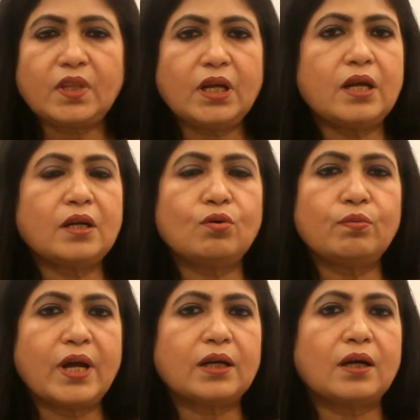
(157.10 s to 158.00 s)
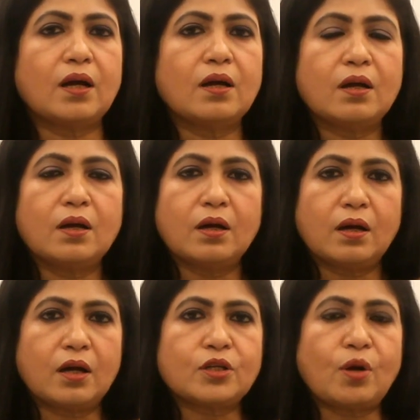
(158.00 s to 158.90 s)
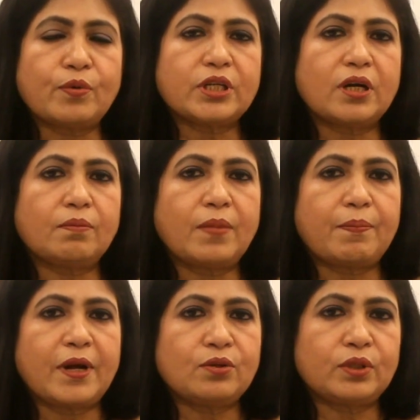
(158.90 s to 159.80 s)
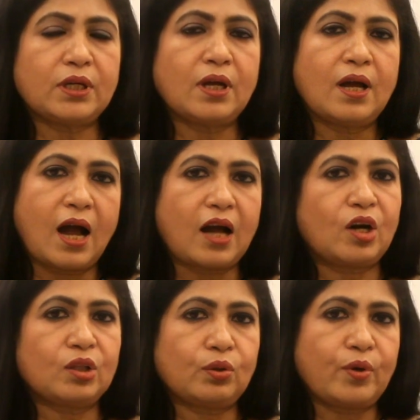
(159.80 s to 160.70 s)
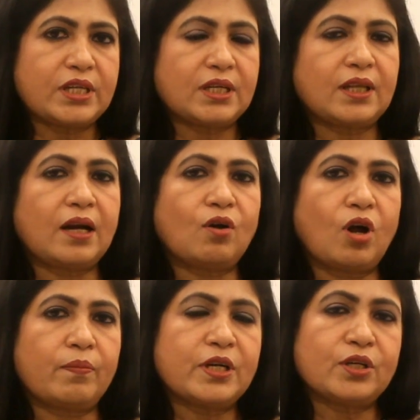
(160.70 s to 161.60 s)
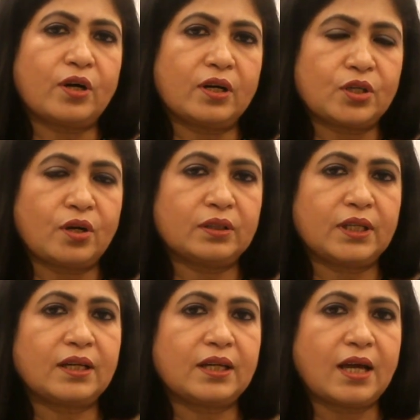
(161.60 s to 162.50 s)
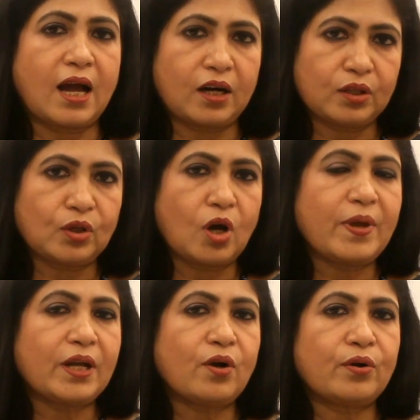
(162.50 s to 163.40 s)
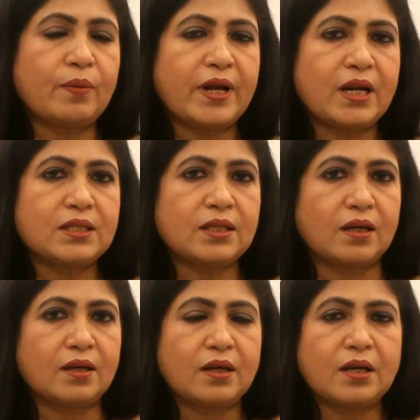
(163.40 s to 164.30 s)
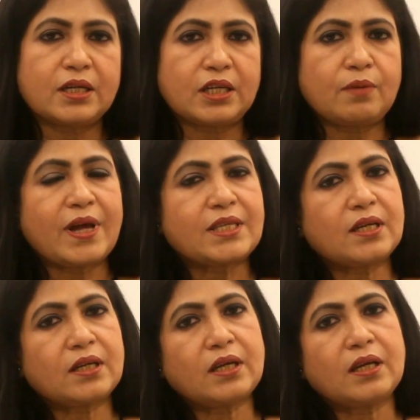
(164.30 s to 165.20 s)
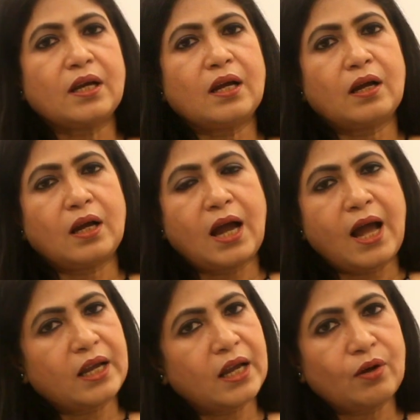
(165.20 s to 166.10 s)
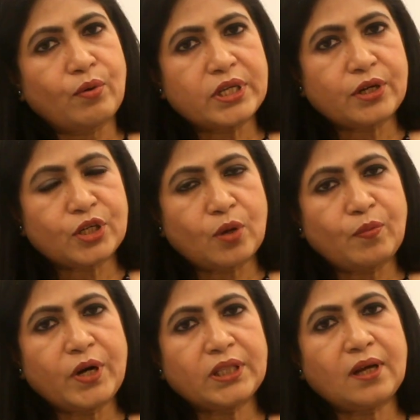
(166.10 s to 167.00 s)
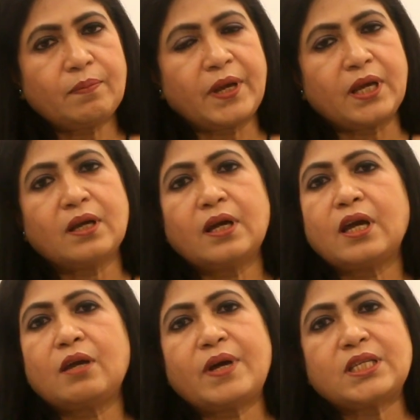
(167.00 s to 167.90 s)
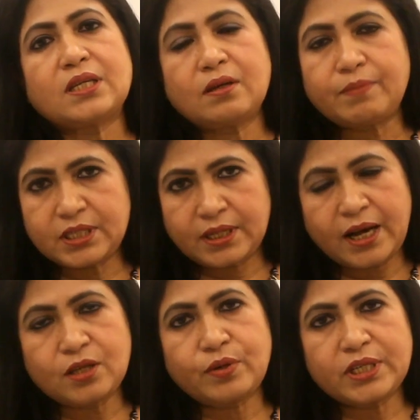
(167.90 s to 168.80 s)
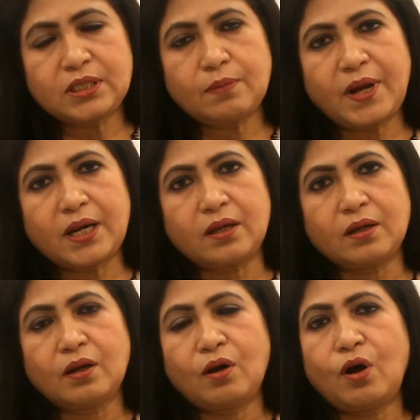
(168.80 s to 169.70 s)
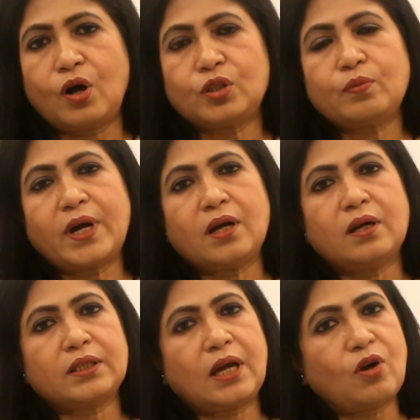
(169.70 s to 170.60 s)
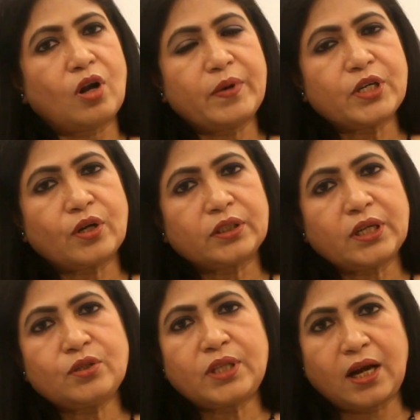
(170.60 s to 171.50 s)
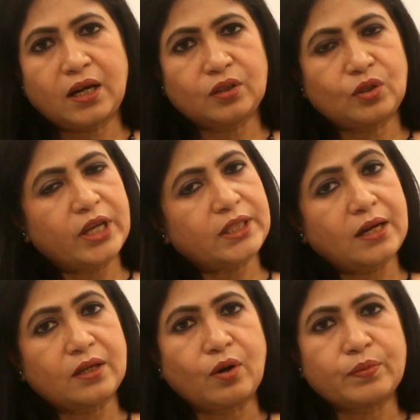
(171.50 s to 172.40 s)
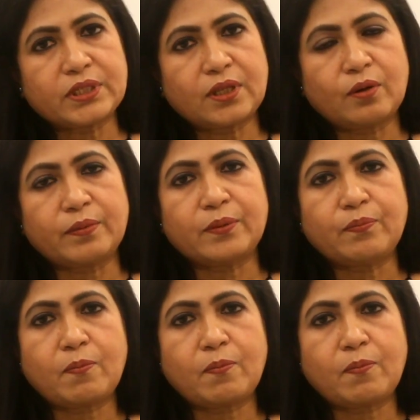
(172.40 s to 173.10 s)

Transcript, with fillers: হ্যাঁ এটা খুবই একটা সমস্যারই ব্যাপার যদি আক্রান্ত হয়ে যায় তাহলে গর্ভের স্বপ্ন সন্তান কি আক্রান্ত হবে এই করোনা ভাইরাসে সেই বাচ্চার কি আগে আগে হয়ে যাওয়ার সম্ভাবনা থাকবে এই বাচ্চা কি মিসক্যারেজ হয়ে যেতে পারে অথবা তার গর্ভের সন্তান যদি আক্রান্ত হয় তার কি অবস্থা হবে